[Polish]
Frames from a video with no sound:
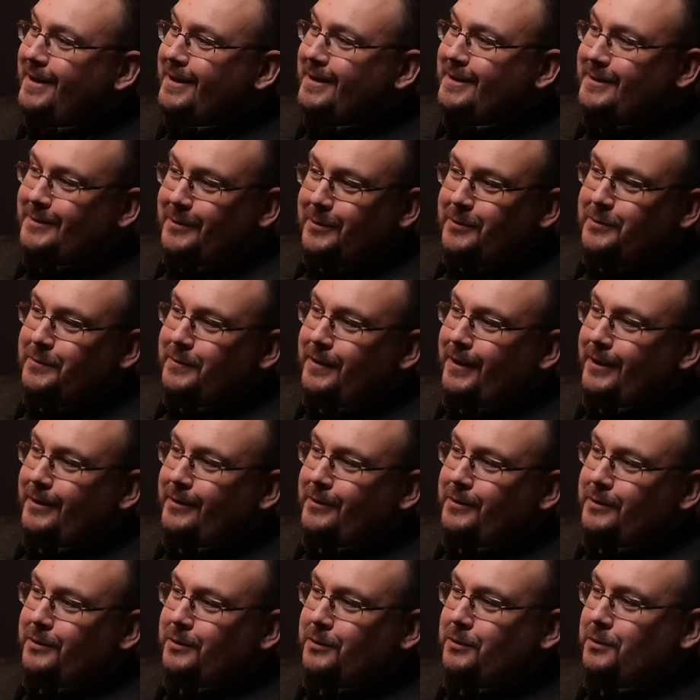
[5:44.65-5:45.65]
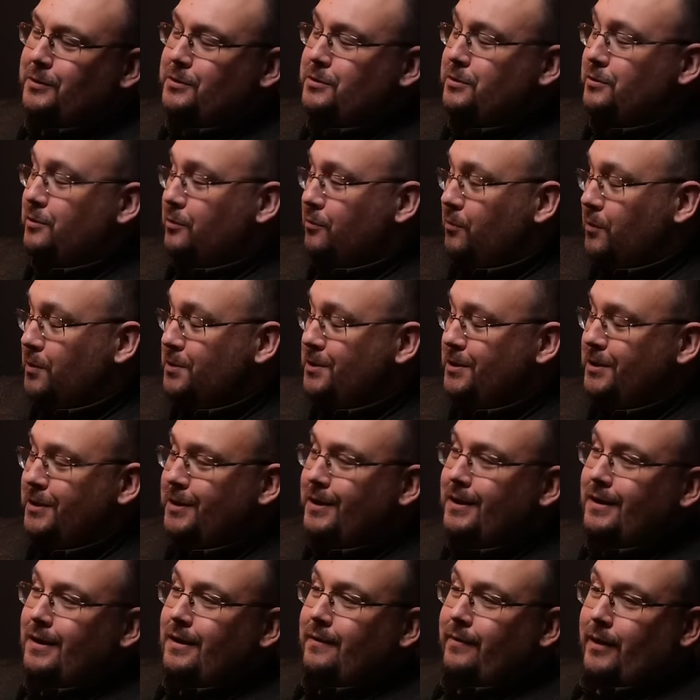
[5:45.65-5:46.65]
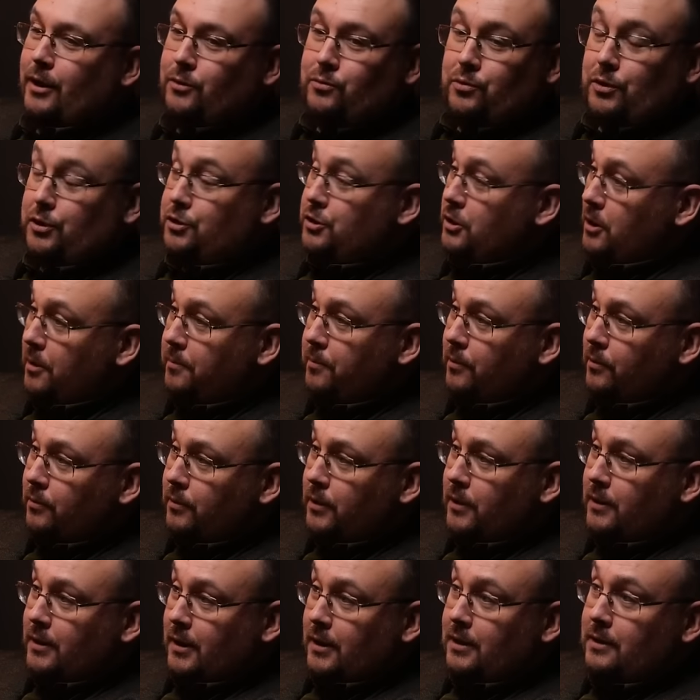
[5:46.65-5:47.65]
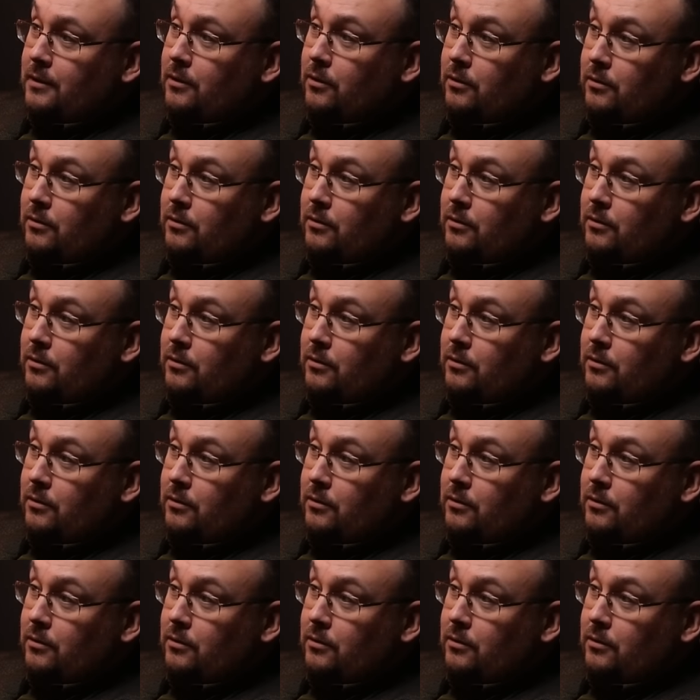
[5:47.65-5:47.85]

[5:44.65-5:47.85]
z roku na rok i dotyczy to łosi, na które się nie poluje, tak?